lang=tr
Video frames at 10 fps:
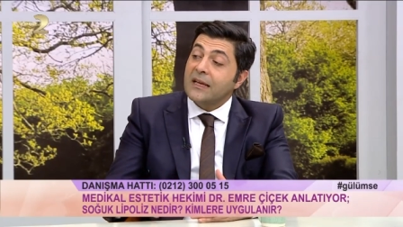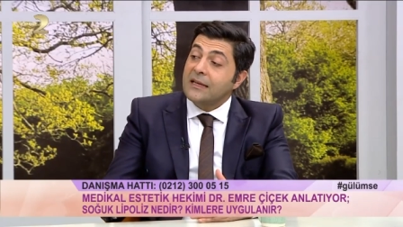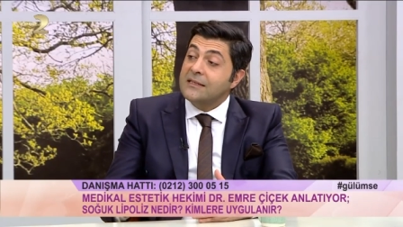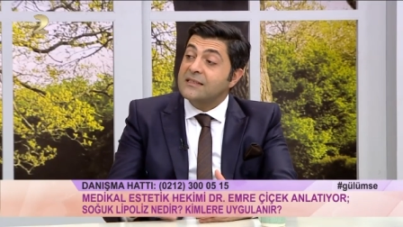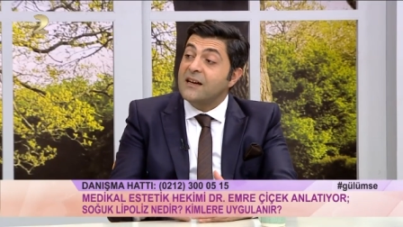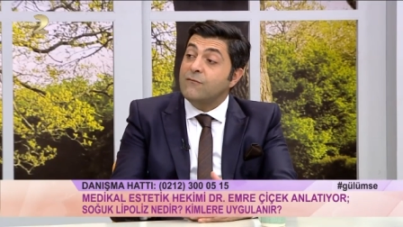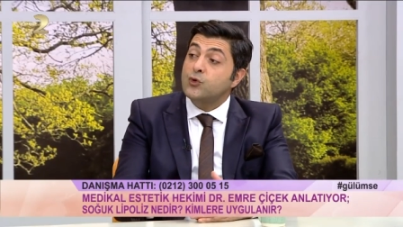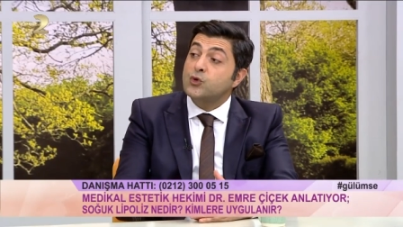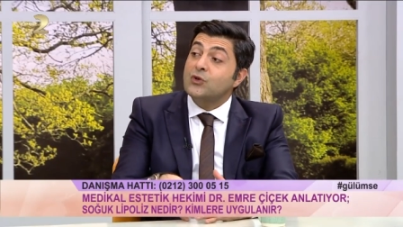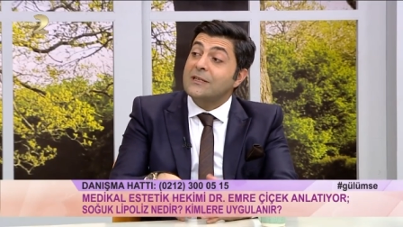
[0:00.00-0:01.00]
insan
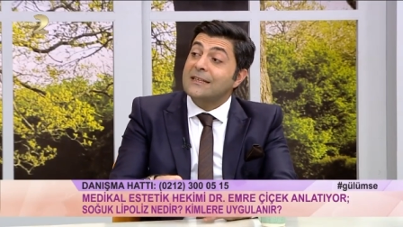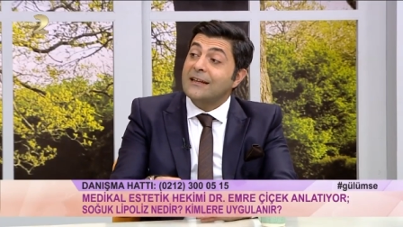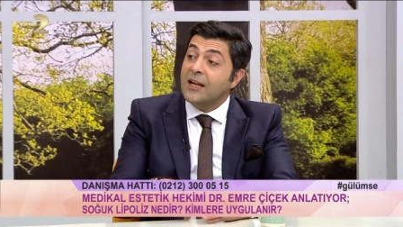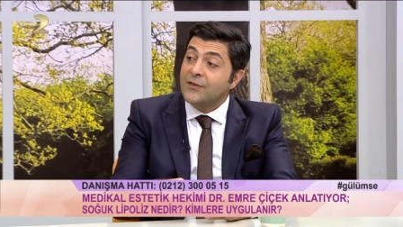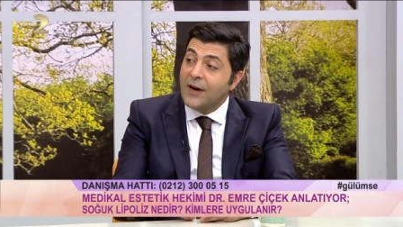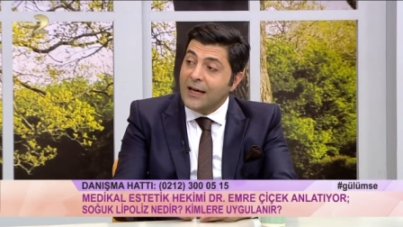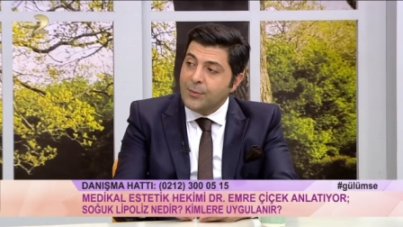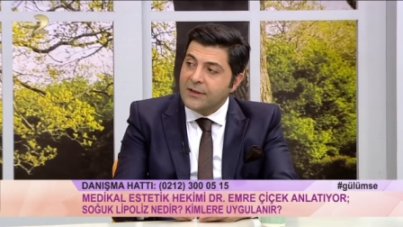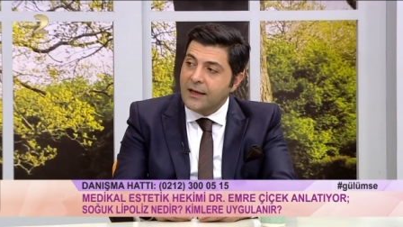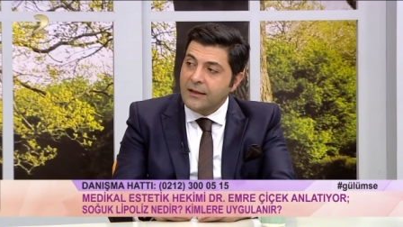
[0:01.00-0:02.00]
vücuduna zarar
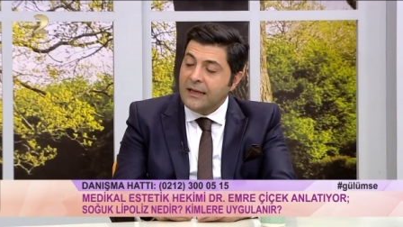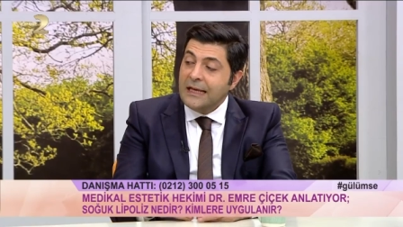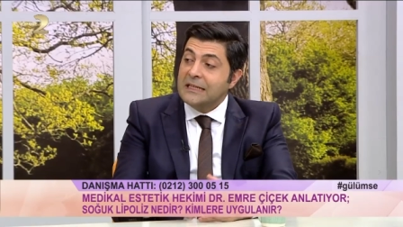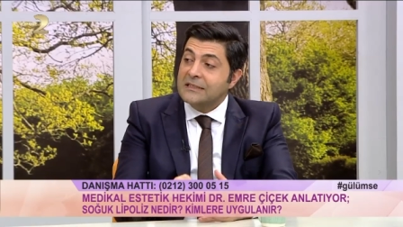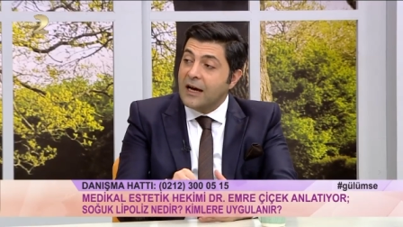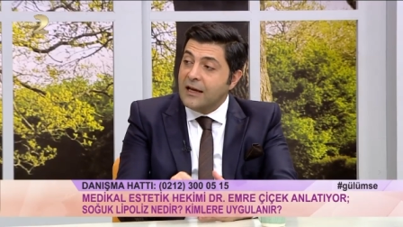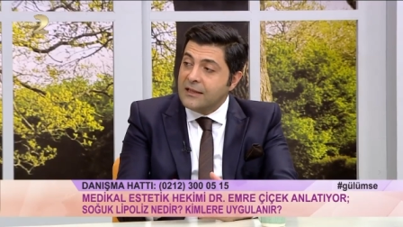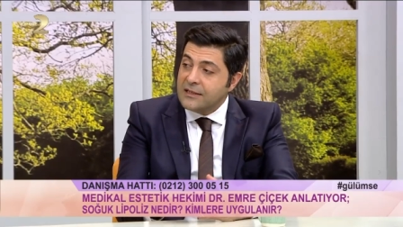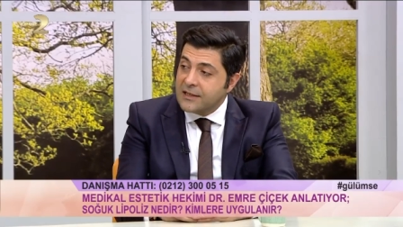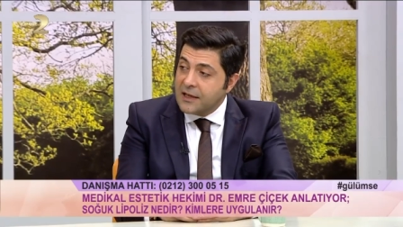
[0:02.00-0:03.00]
vermeden
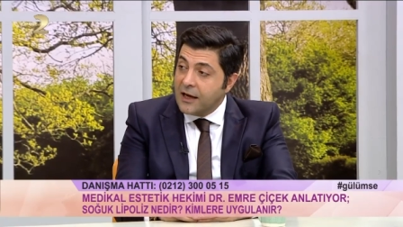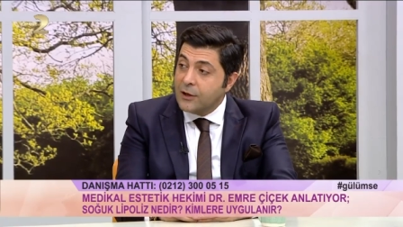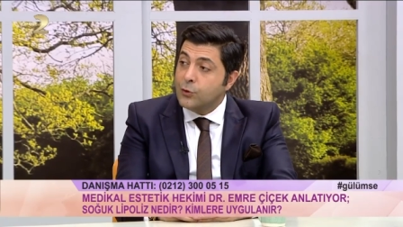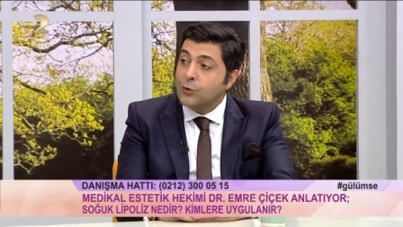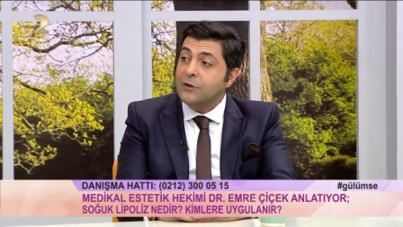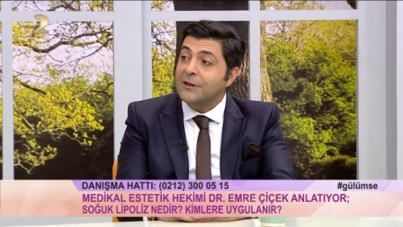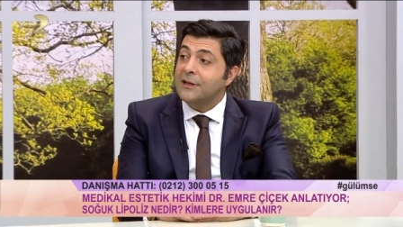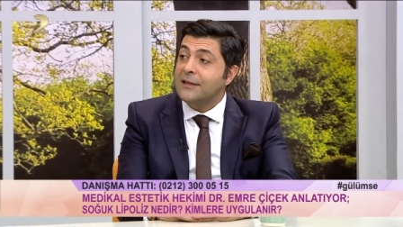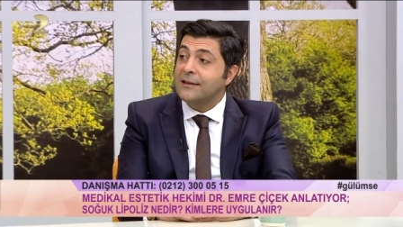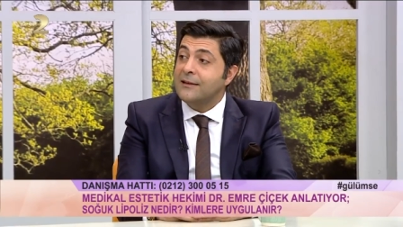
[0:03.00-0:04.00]
sadece yağ dokularını
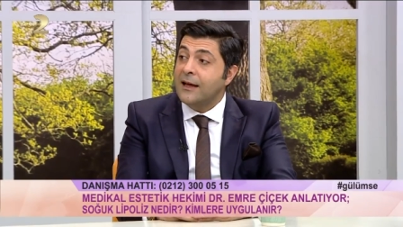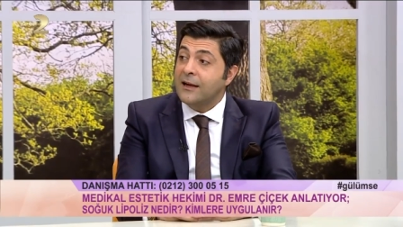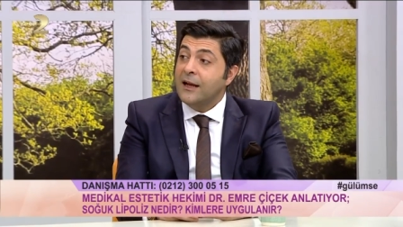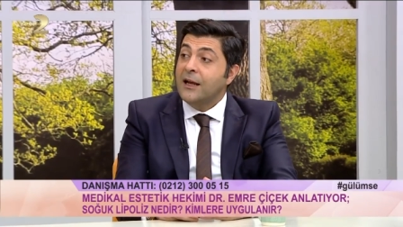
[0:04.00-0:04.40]
etkiler